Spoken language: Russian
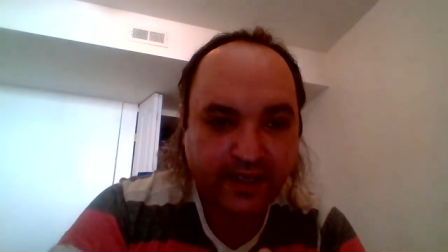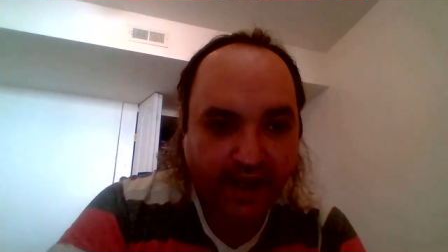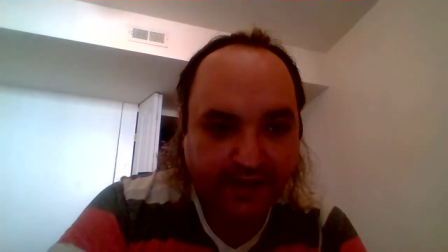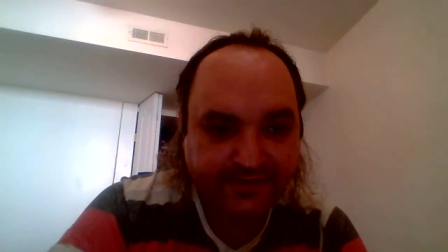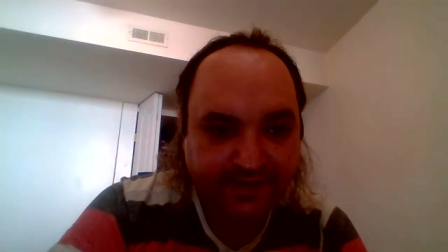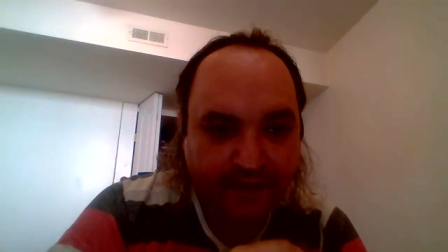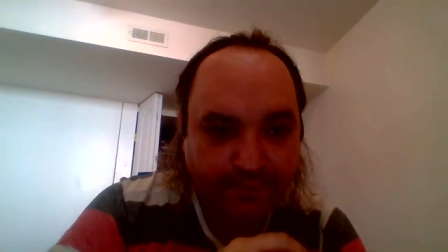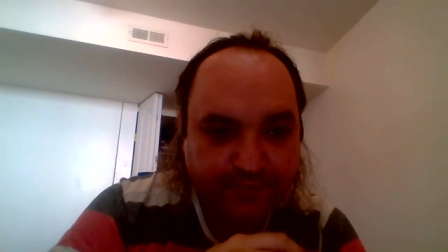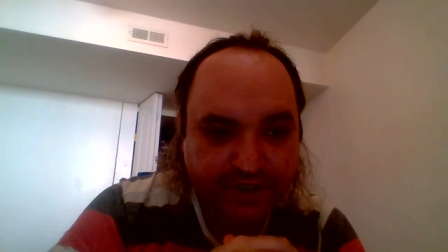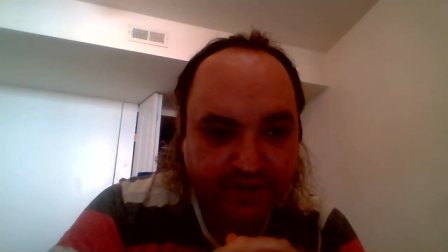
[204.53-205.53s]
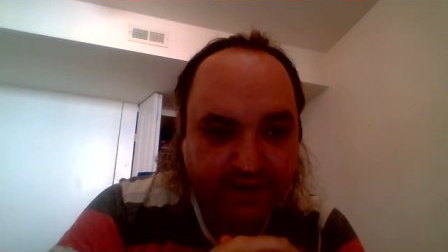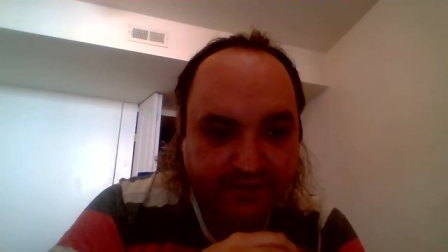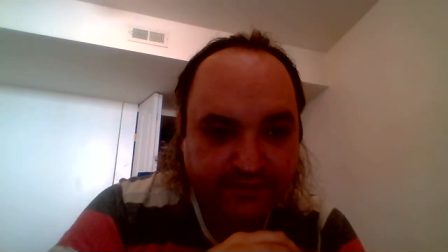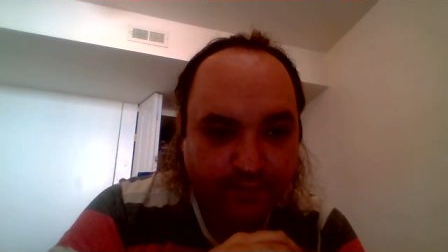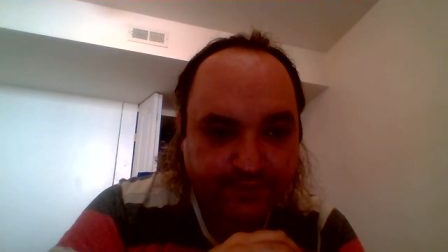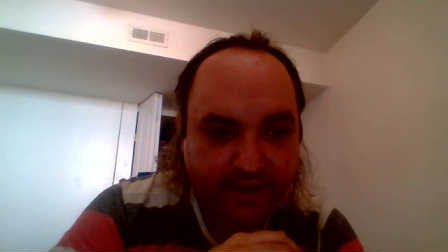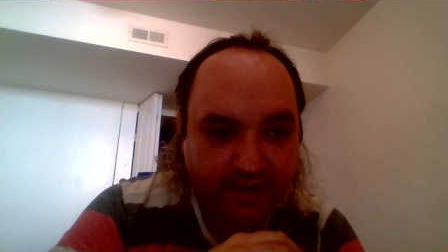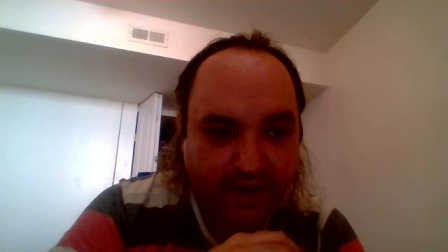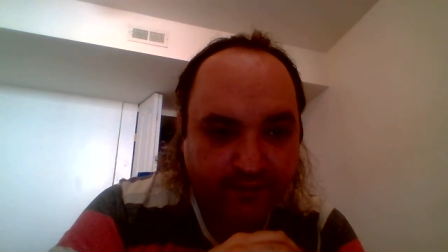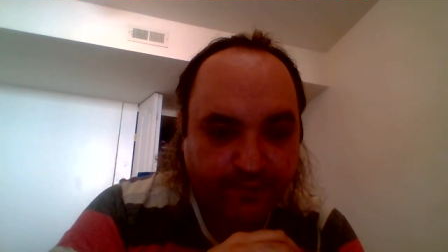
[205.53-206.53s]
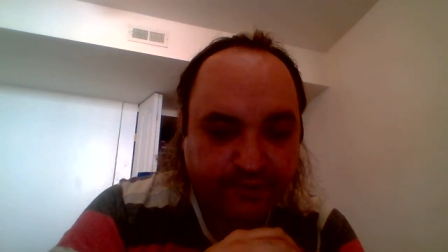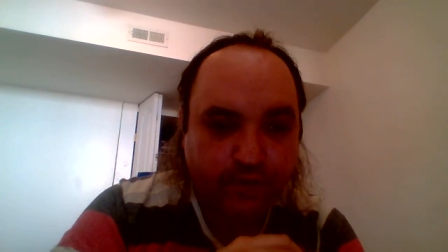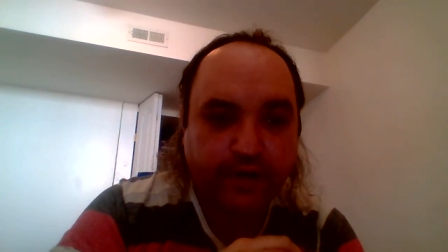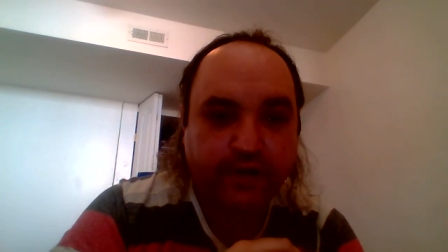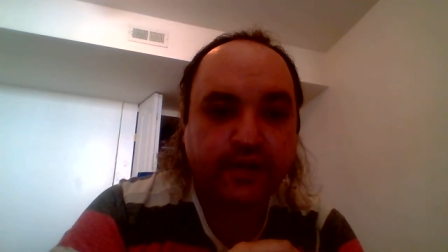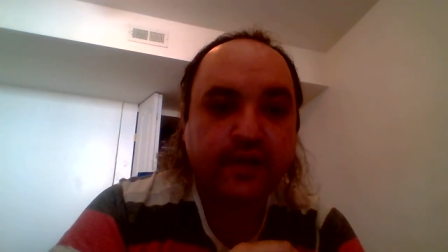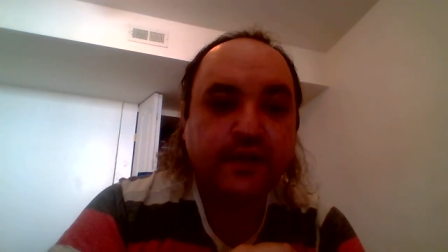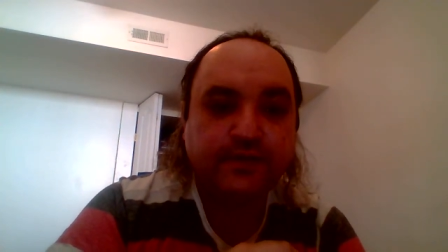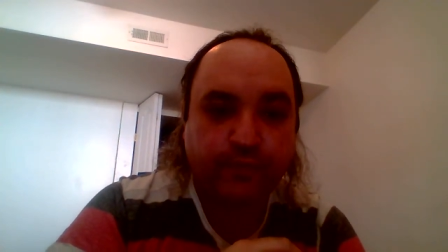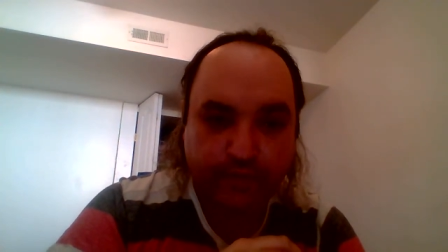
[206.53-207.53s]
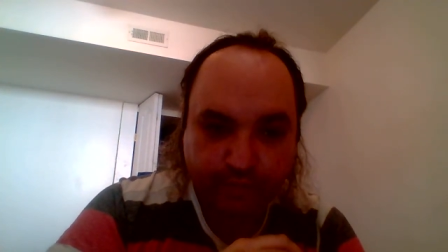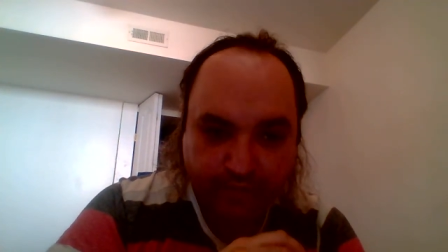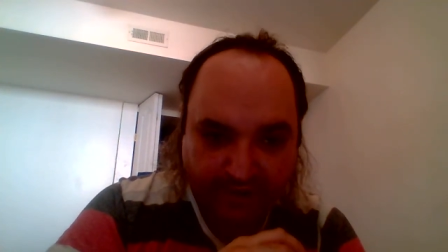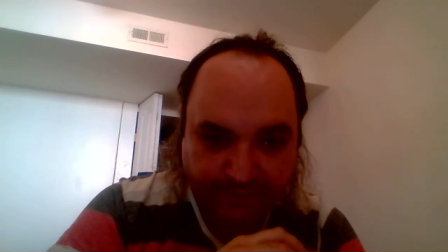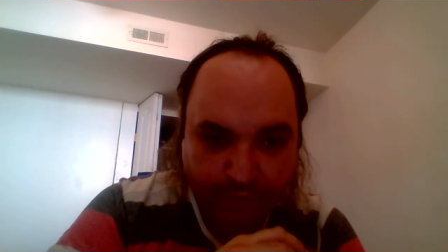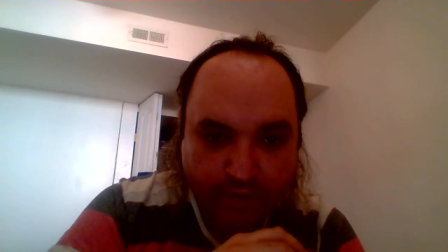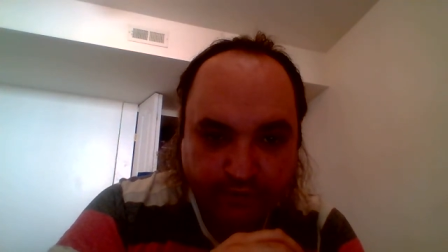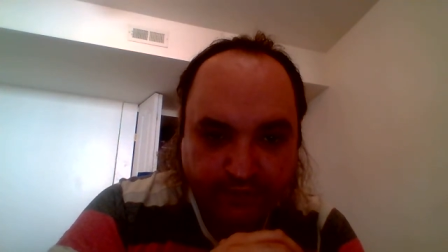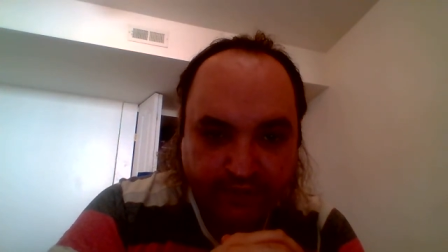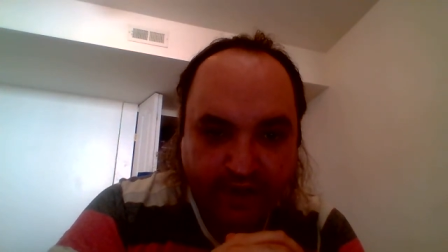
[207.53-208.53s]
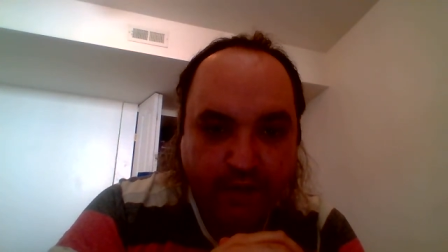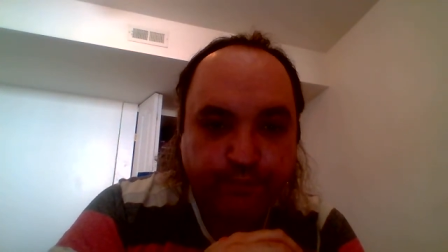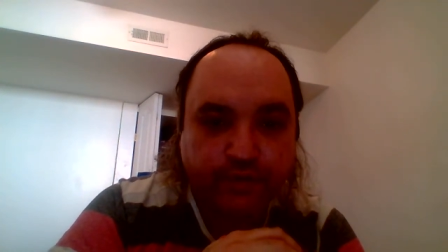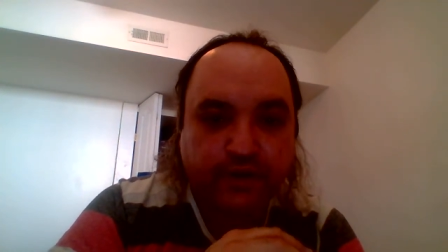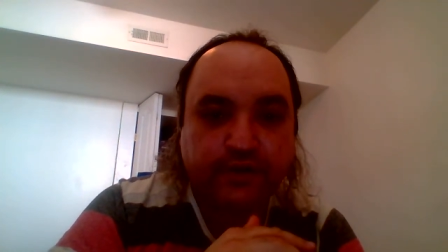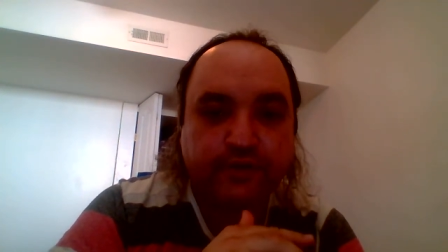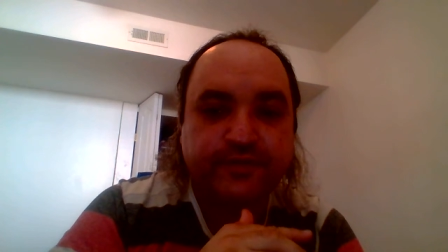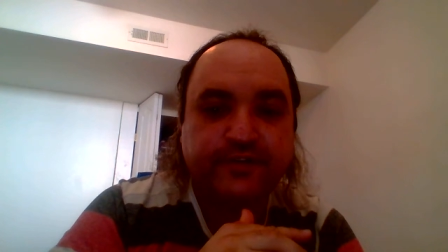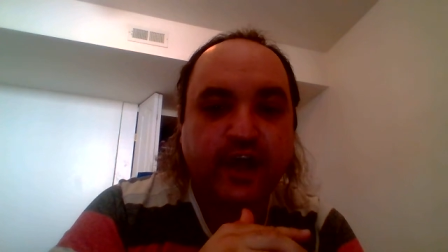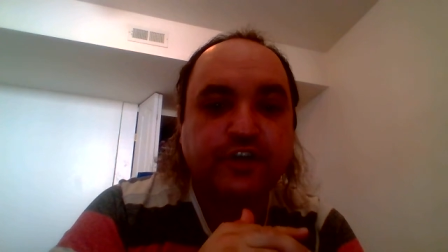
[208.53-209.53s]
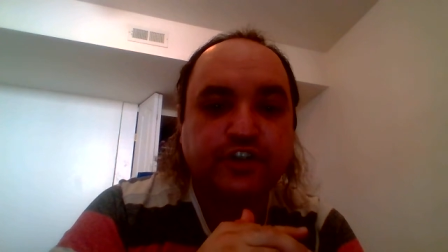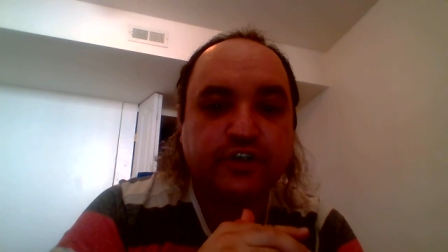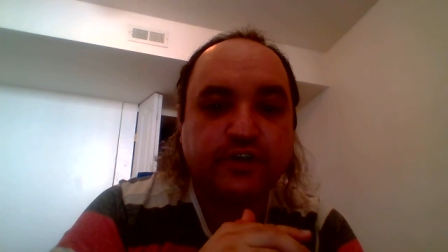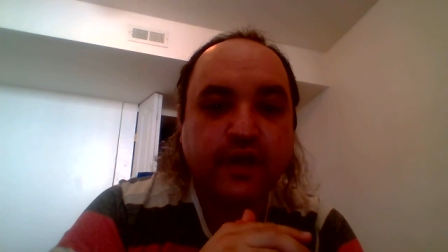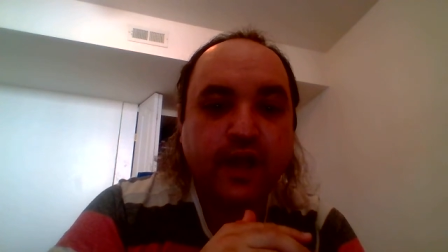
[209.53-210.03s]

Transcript: Оставивший Азовский акваторий, твой ум развернутый на ампулах хрустящих,